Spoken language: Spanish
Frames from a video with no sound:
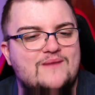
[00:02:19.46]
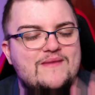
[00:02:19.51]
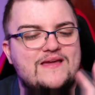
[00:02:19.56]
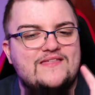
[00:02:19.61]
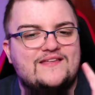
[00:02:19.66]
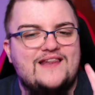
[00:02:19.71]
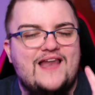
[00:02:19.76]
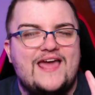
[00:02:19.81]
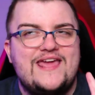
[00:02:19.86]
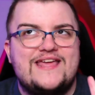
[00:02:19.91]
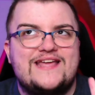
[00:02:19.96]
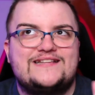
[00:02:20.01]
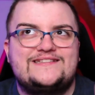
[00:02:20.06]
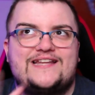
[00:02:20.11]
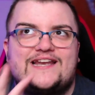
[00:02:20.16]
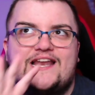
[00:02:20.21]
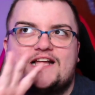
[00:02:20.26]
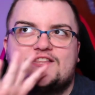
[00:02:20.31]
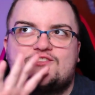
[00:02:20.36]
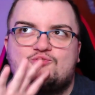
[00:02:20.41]
una mezcla ahí
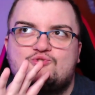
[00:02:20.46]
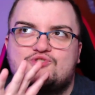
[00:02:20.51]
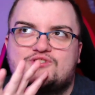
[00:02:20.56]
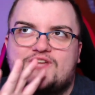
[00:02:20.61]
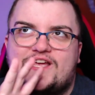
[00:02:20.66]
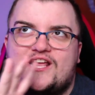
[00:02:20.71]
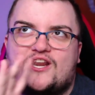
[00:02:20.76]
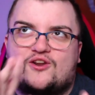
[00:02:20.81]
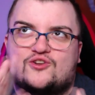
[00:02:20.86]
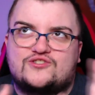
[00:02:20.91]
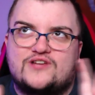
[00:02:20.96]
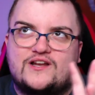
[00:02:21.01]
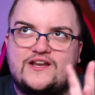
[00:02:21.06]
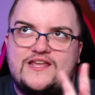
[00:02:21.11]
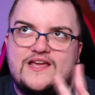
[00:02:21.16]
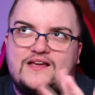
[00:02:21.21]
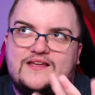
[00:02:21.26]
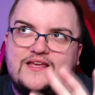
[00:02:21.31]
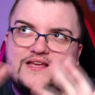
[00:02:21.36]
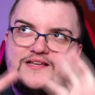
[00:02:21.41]
entre la Tusa y
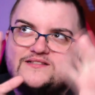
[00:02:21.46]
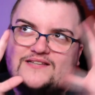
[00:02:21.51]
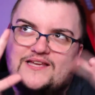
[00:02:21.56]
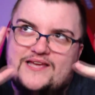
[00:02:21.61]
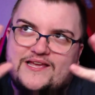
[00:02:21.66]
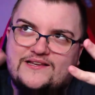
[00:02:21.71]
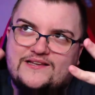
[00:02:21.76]
Rosalía que es que